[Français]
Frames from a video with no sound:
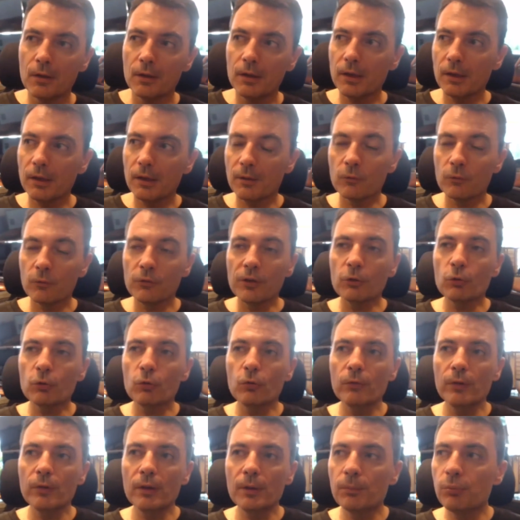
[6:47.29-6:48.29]
et on a
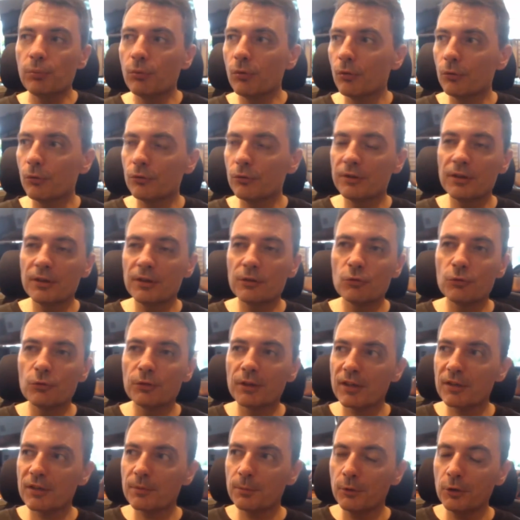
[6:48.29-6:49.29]
trouvé pour 10 ou
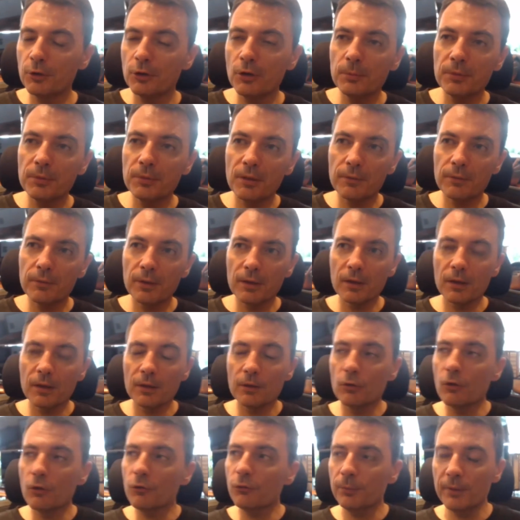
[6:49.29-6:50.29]
15 bonhommes, il y
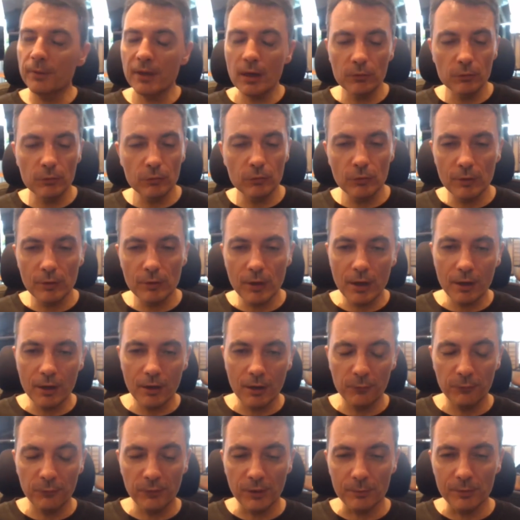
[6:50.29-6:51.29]
avait 9 milliards de dollars
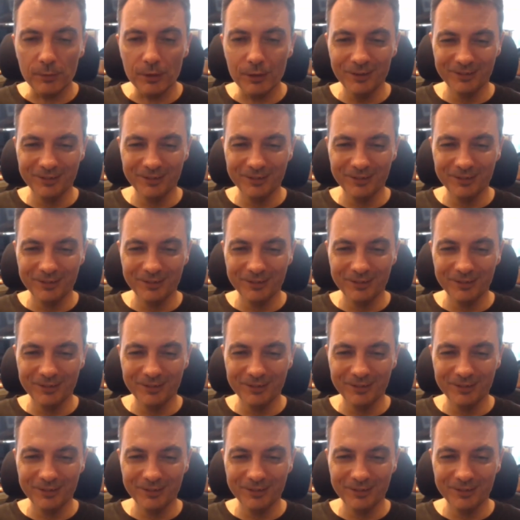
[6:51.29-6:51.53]
à fermer.